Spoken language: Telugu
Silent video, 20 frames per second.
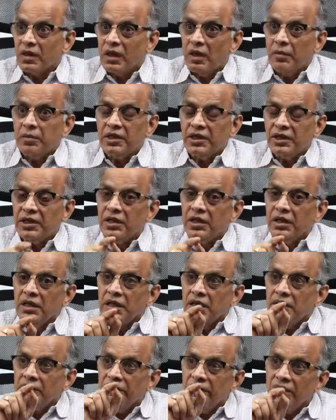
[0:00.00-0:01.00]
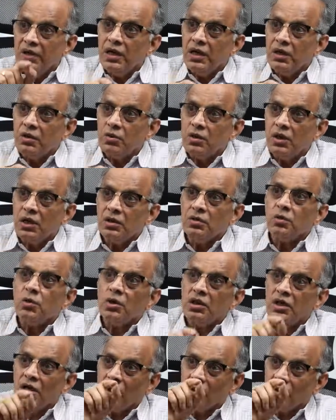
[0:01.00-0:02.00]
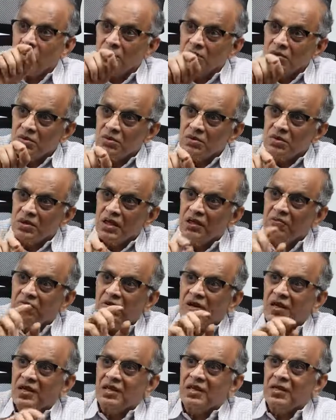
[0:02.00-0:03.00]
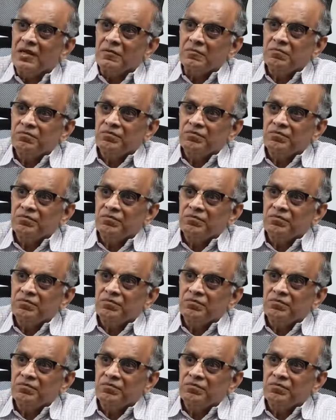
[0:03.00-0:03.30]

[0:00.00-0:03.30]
కాబట్టి వీళ్ళకు కూడాను కొన్ని హక్కులు ఇవ్వాలి